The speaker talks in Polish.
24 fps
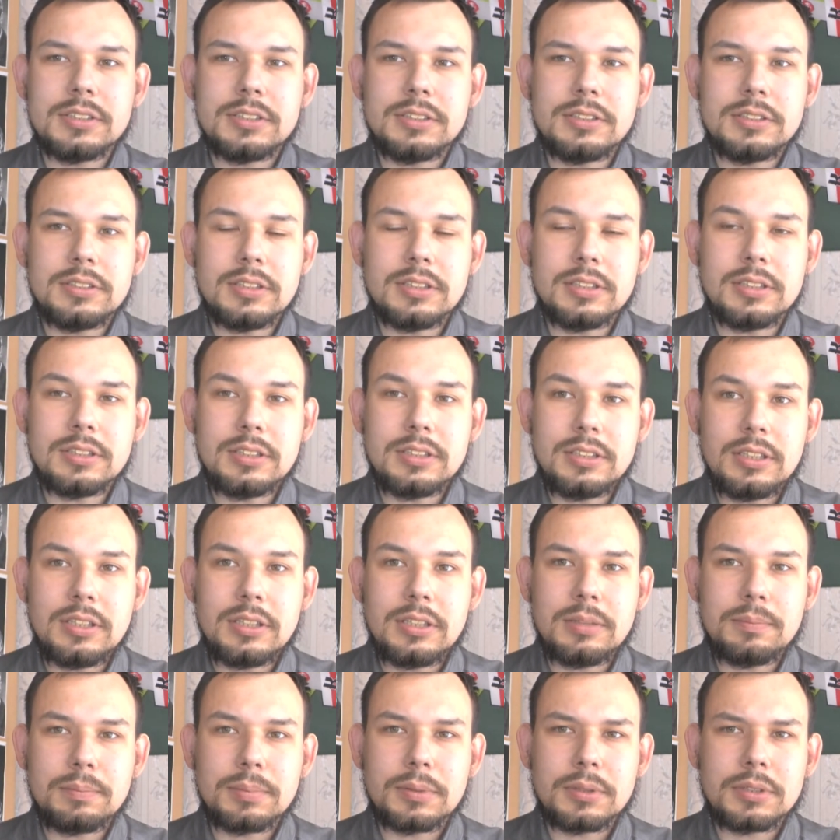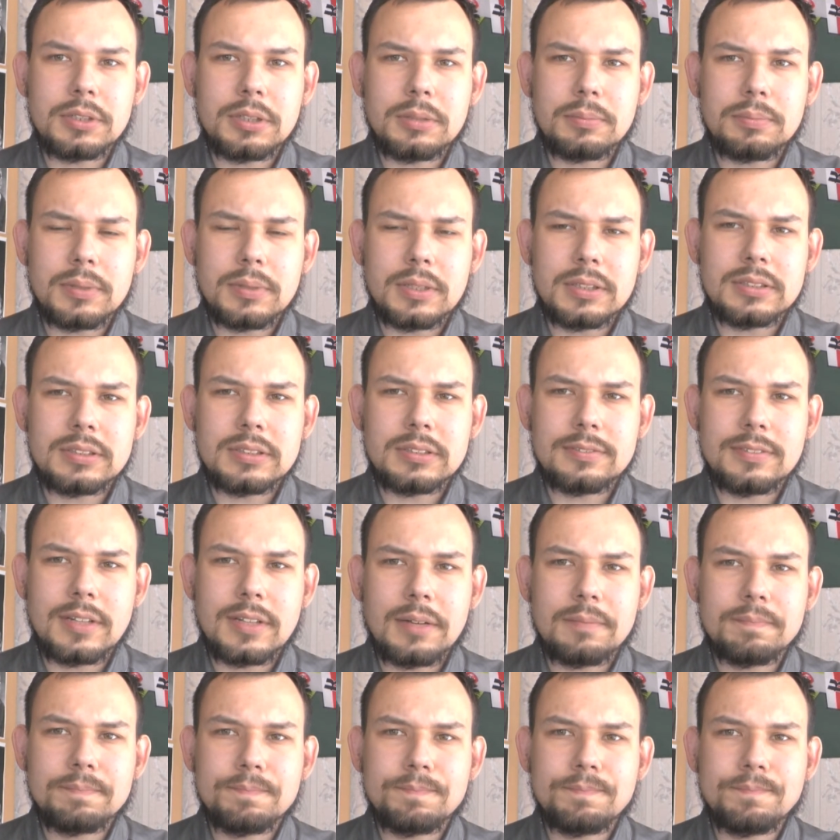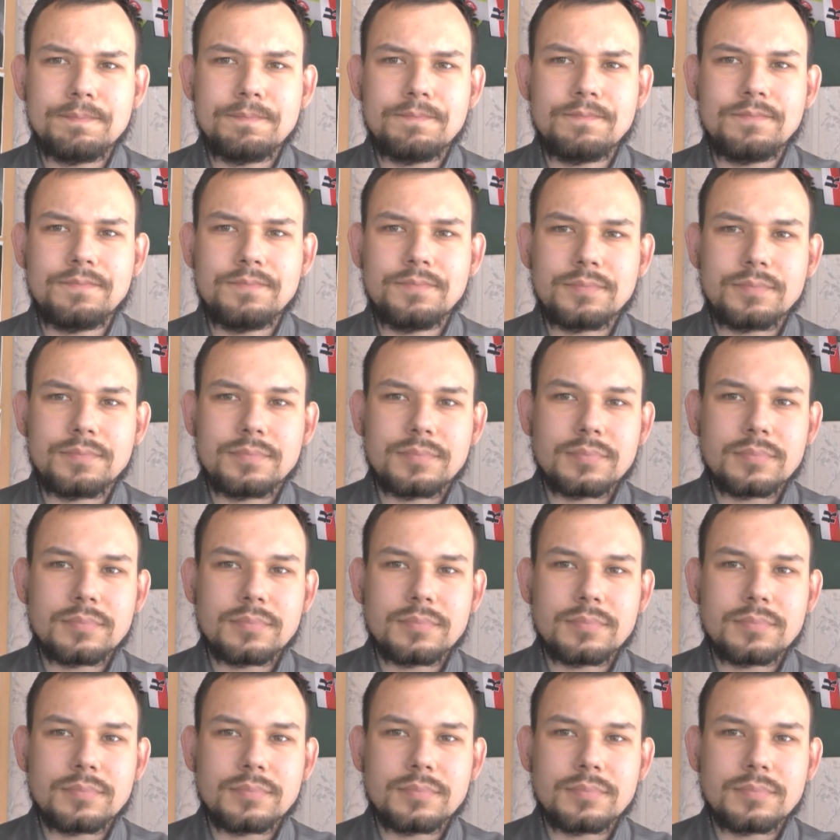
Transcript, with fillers: Y, no i proszę Państwa, mm,